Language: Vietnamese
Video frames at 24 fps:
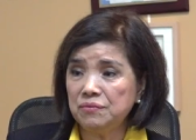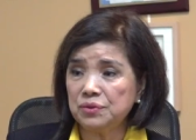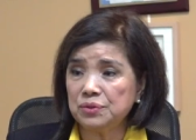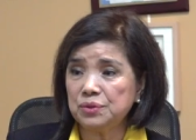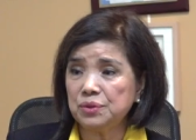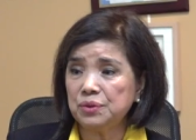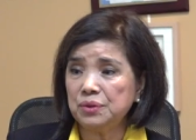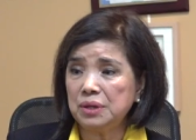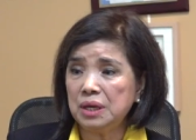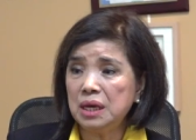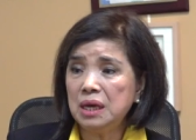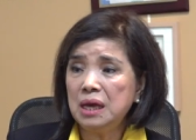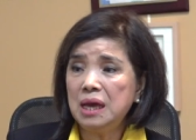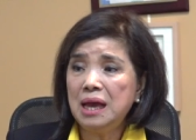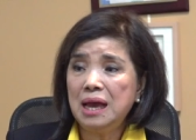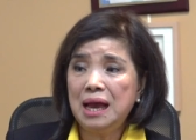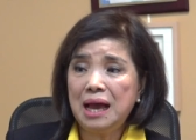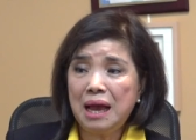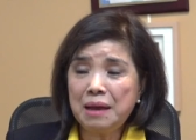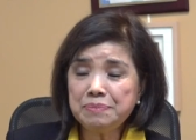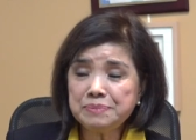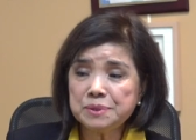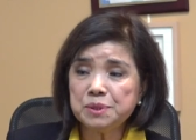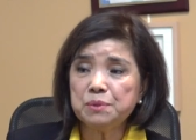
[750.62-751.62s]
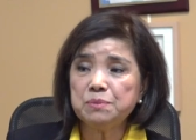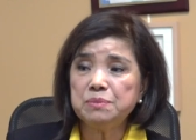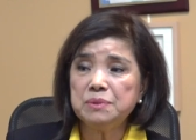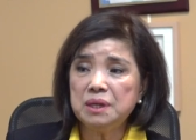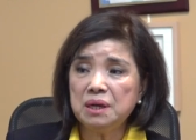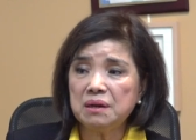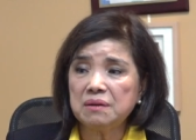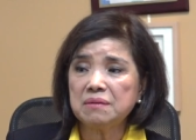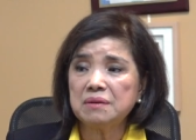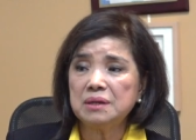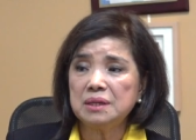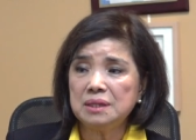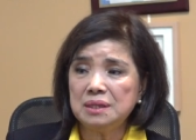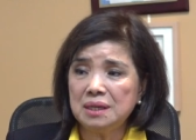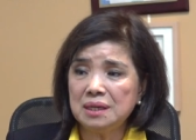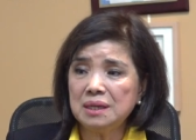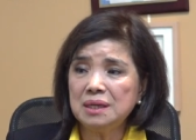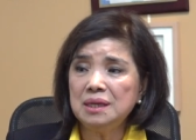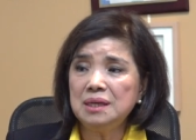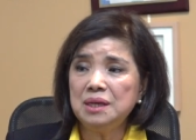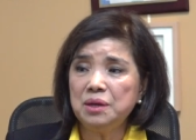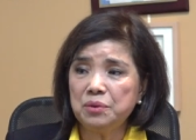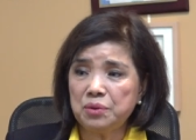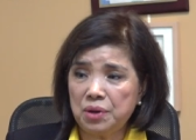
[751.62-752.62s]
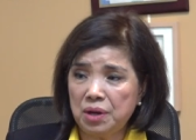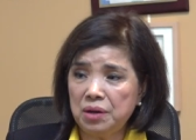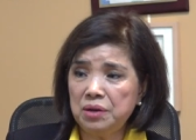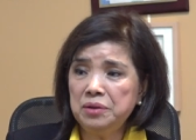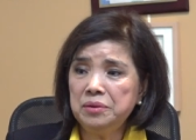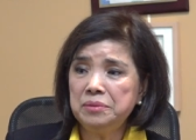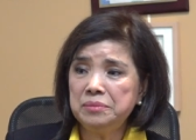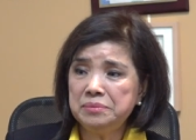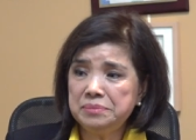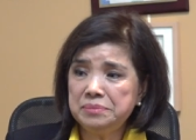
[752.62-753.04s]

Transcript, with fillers: và tôi áp dụng được ờ, những cái điều đó